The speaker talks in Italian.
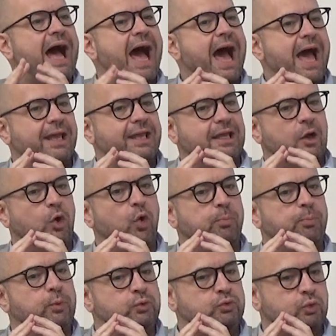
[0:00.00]
hai
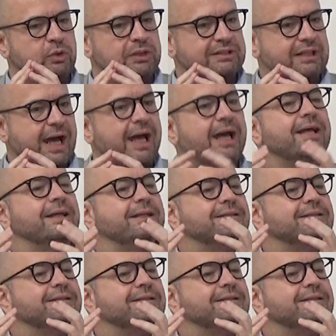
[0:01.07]
l'opportunità